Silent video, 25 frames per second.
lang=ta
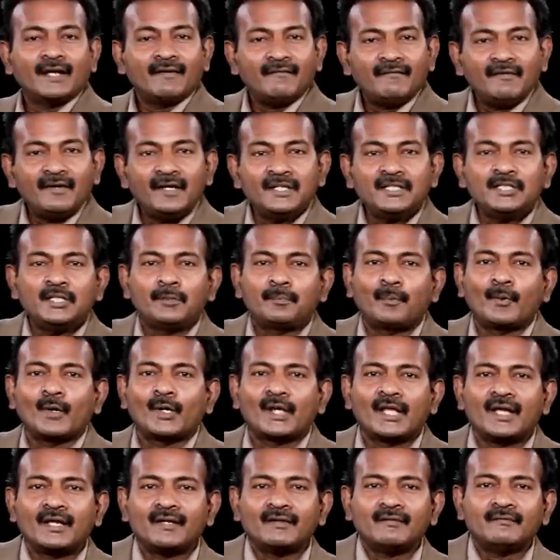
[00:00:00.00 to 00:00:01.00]
நான் விழுந்து
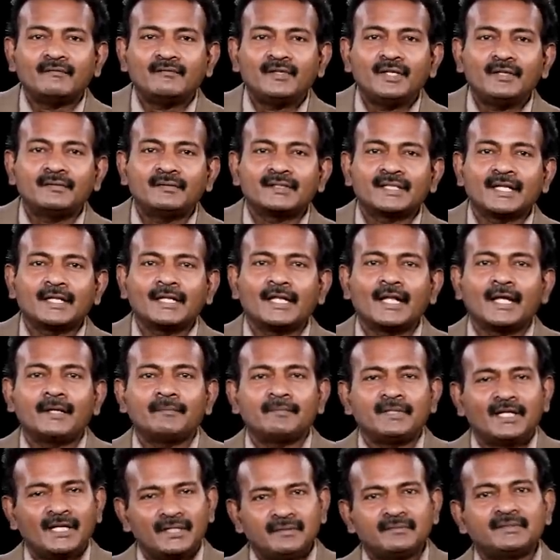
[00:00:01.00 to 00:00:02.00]
போல
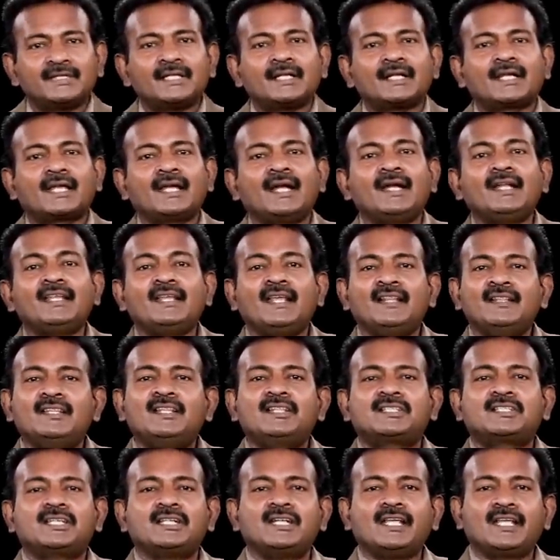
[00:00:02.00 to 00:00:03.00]
விழுவதெல்லாம் எழுவதற்கேன்னு
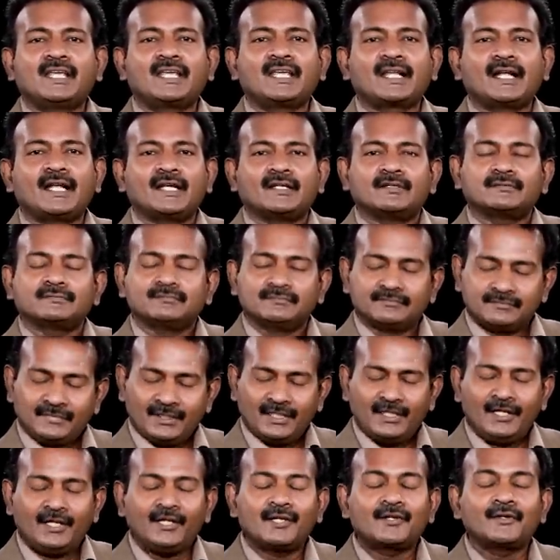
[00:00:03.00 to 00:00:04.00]
எந்திரிச்சு நிற்கிறேன்
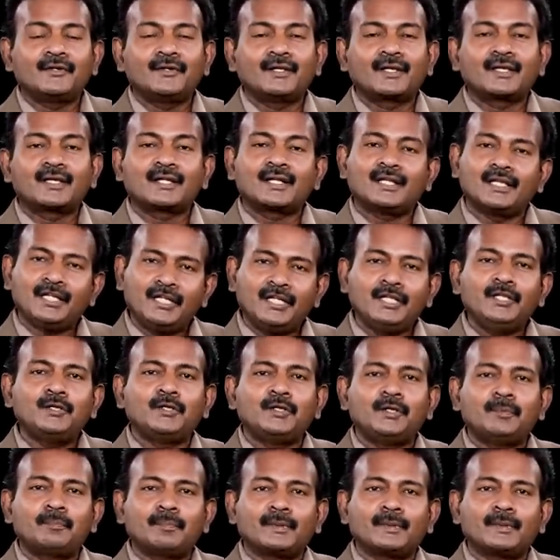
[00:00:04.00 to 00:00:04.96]
இன்னைக்கும் நிற்கிறேன் இனியும்